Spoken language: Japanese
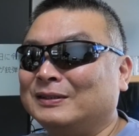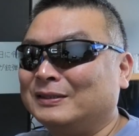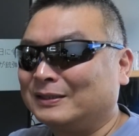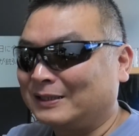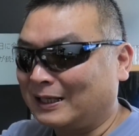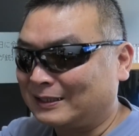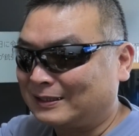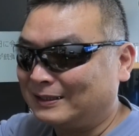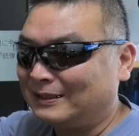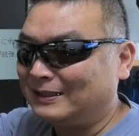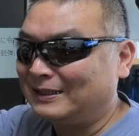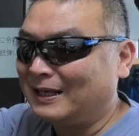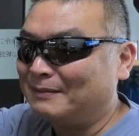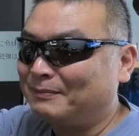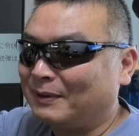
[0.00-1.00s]
殺人
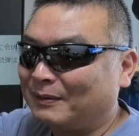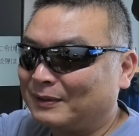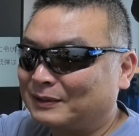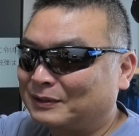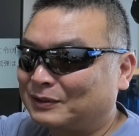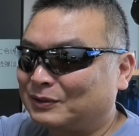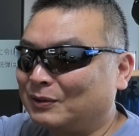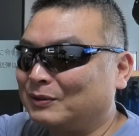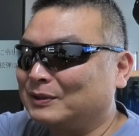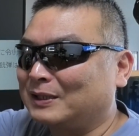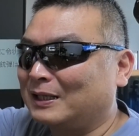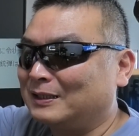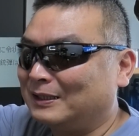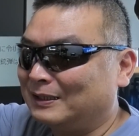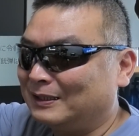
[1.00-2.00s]
現場は即座
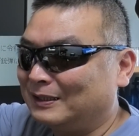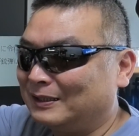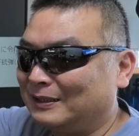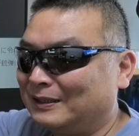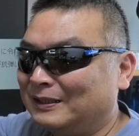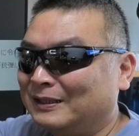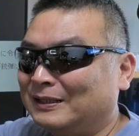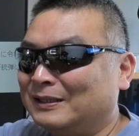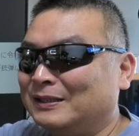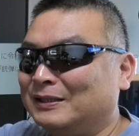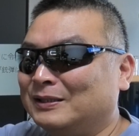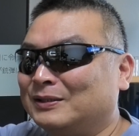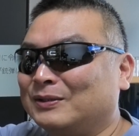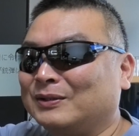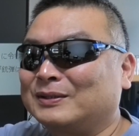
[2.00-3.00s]
に
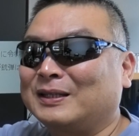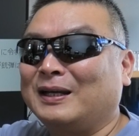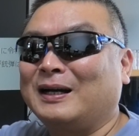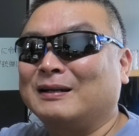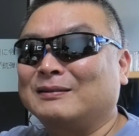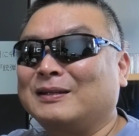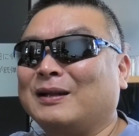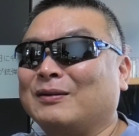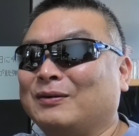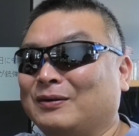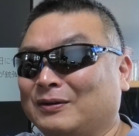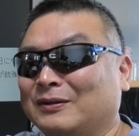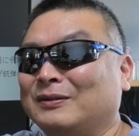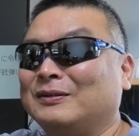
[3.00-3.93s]
非常線張るだろ